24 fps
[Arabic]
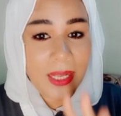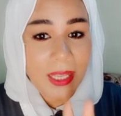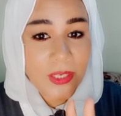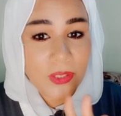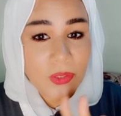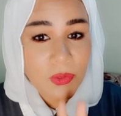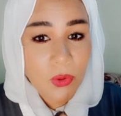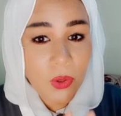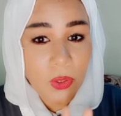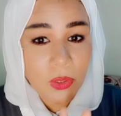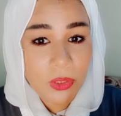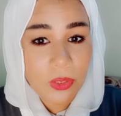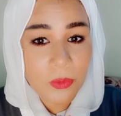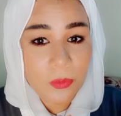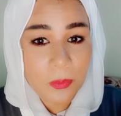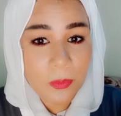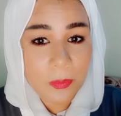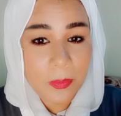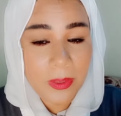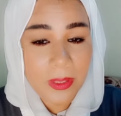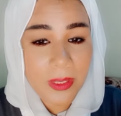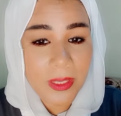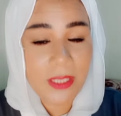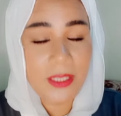بلاش نحط
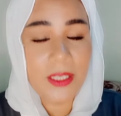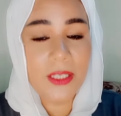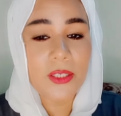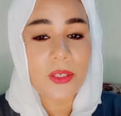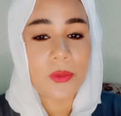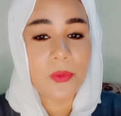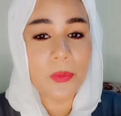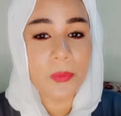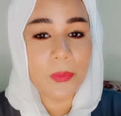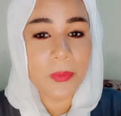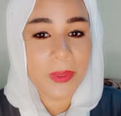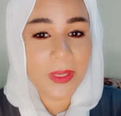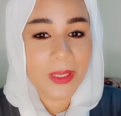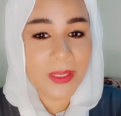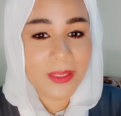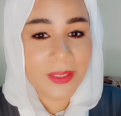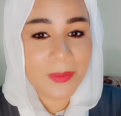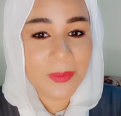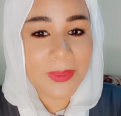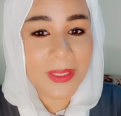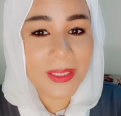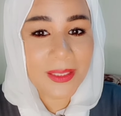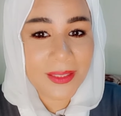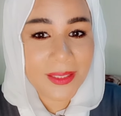مبررات عشان المبررات
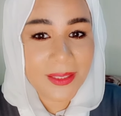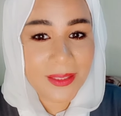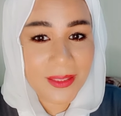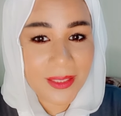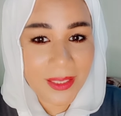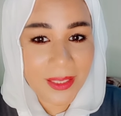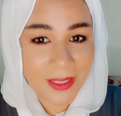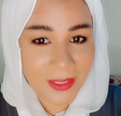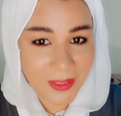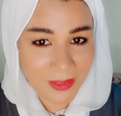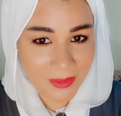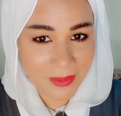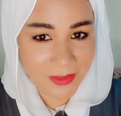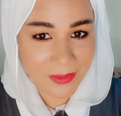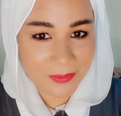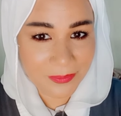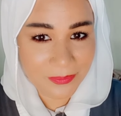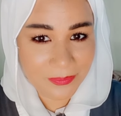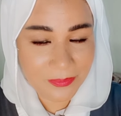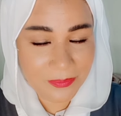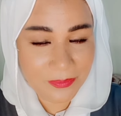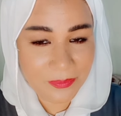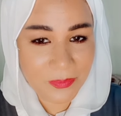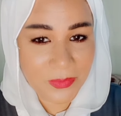دي بتقتلنا احنا
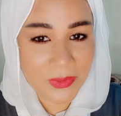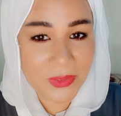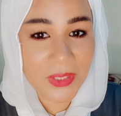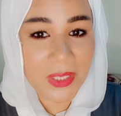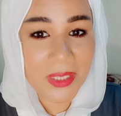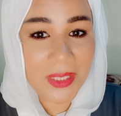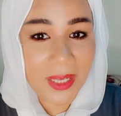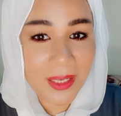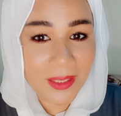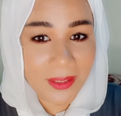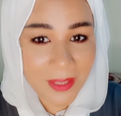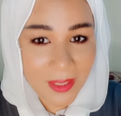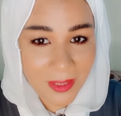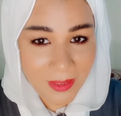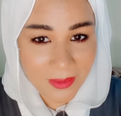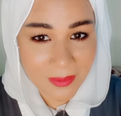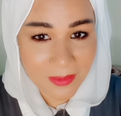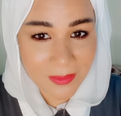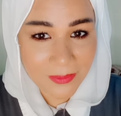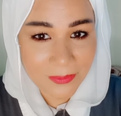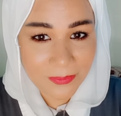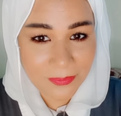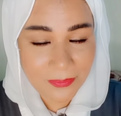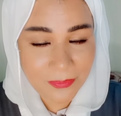بتضيعنا
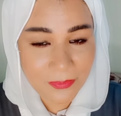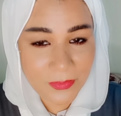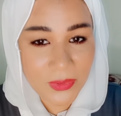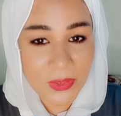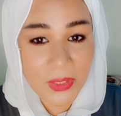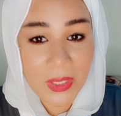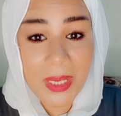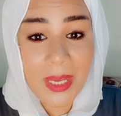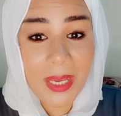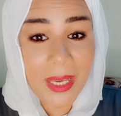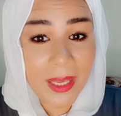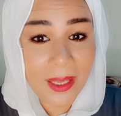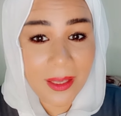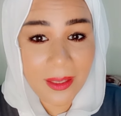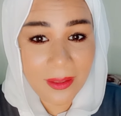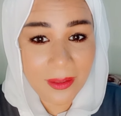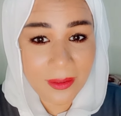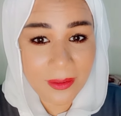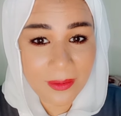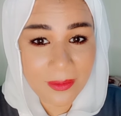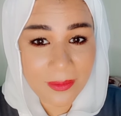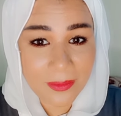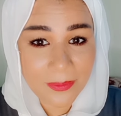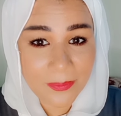احنا بتضيع
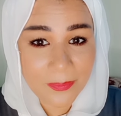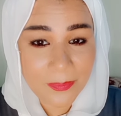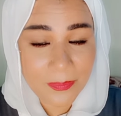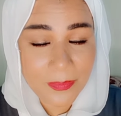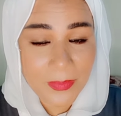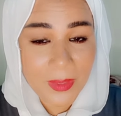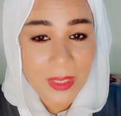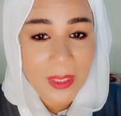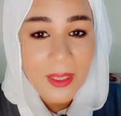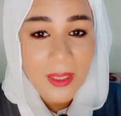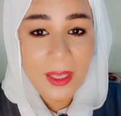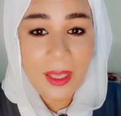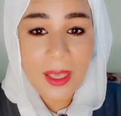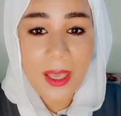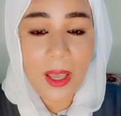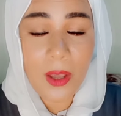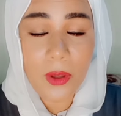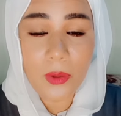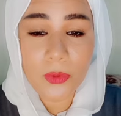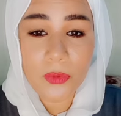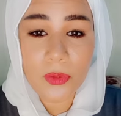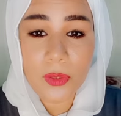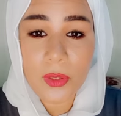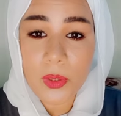حقك
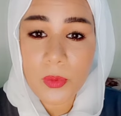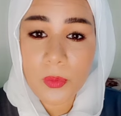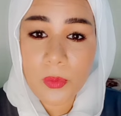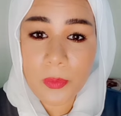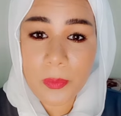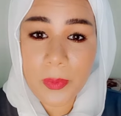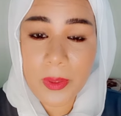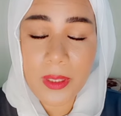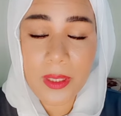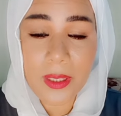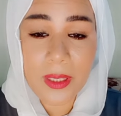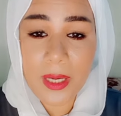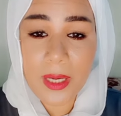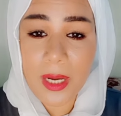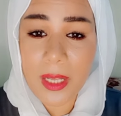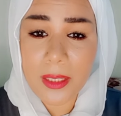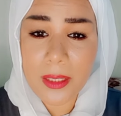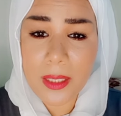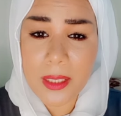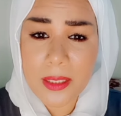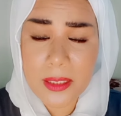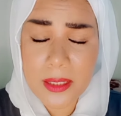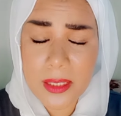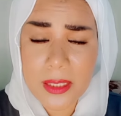احط له مبرر
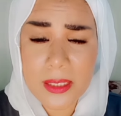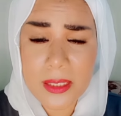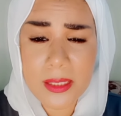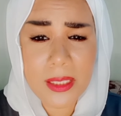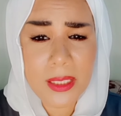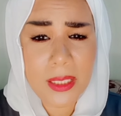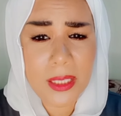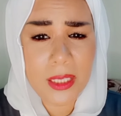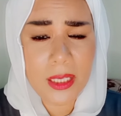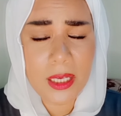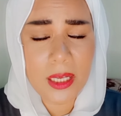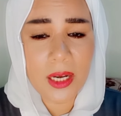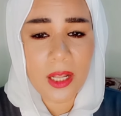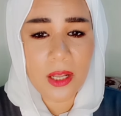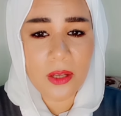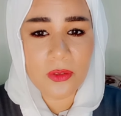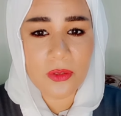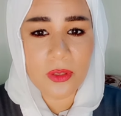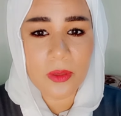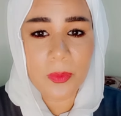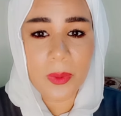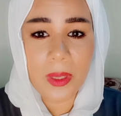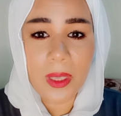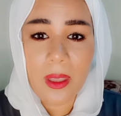لا اصل تلاقيه كان
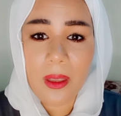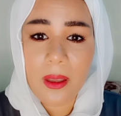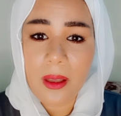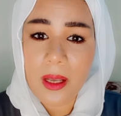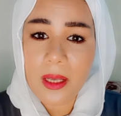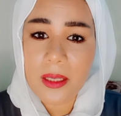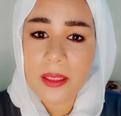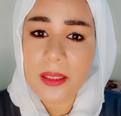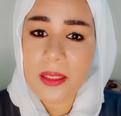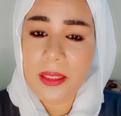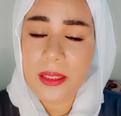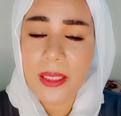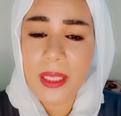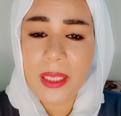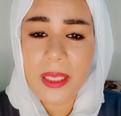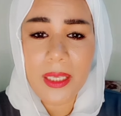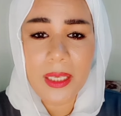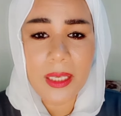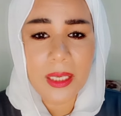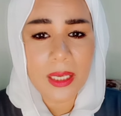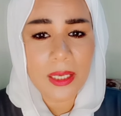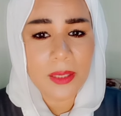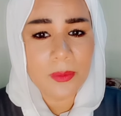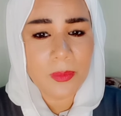عصبي اصل
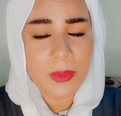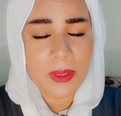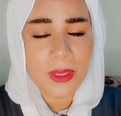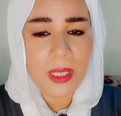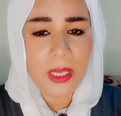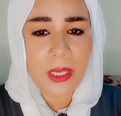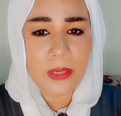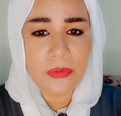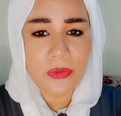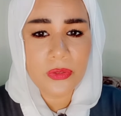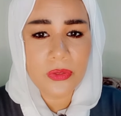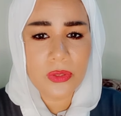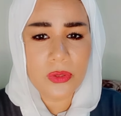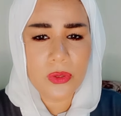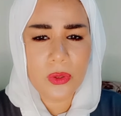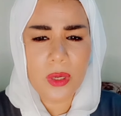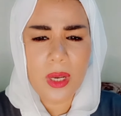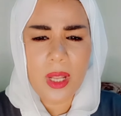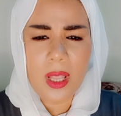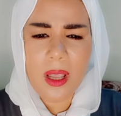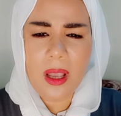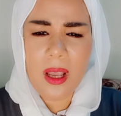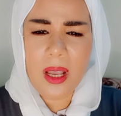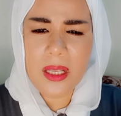تلاقيه كان متضايق في الشغل
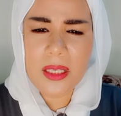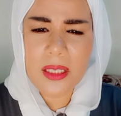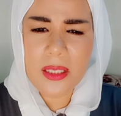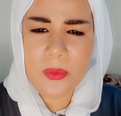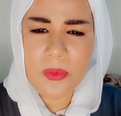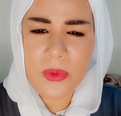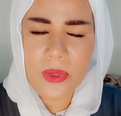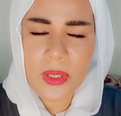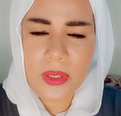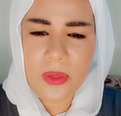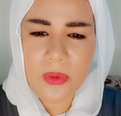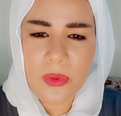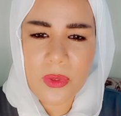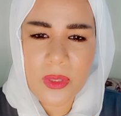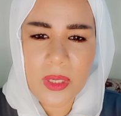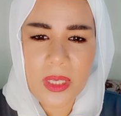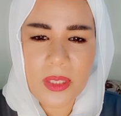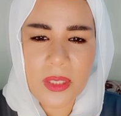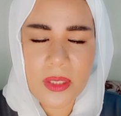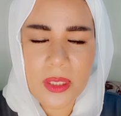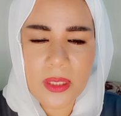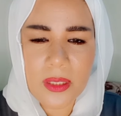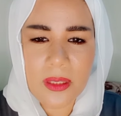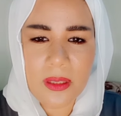اصل ممكن يكون
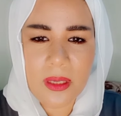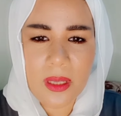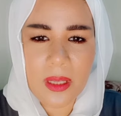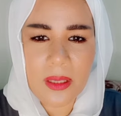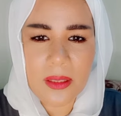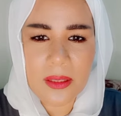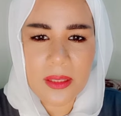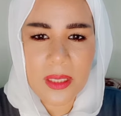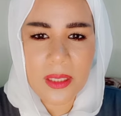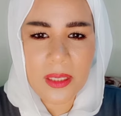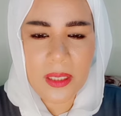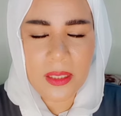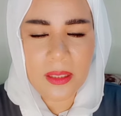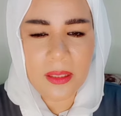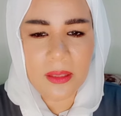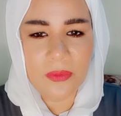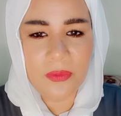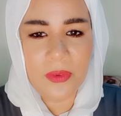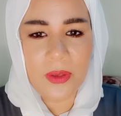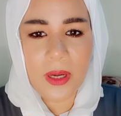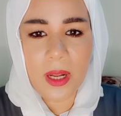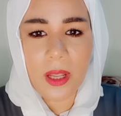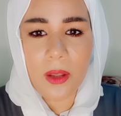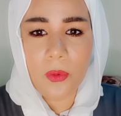عشان زنقه
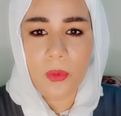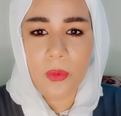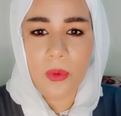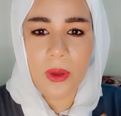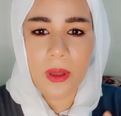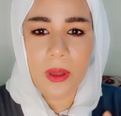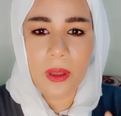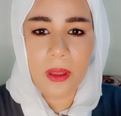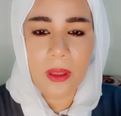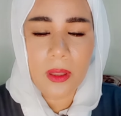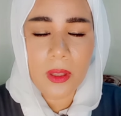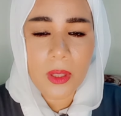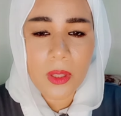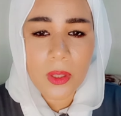الفرح و...